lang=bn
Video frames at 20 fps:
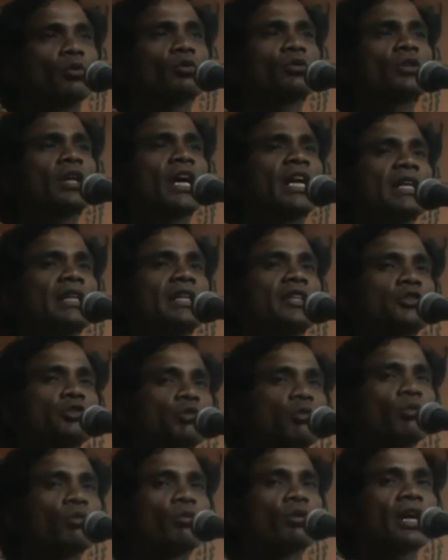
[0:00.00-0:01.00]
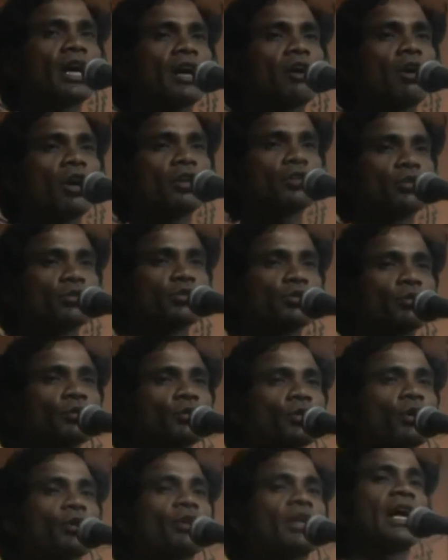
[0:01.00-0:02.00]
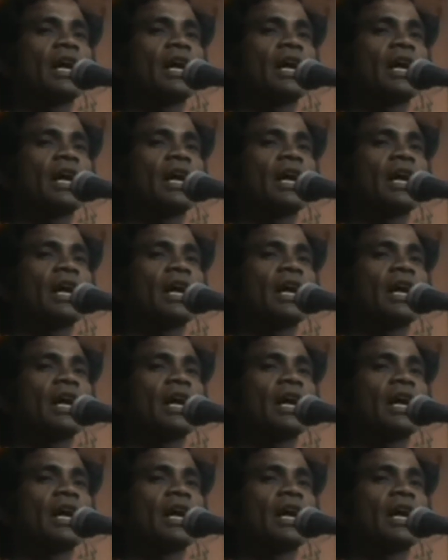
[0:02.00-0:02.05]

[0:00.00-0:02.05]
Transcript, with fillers: উত্থানের শুরুটা হয়তো সুন্দর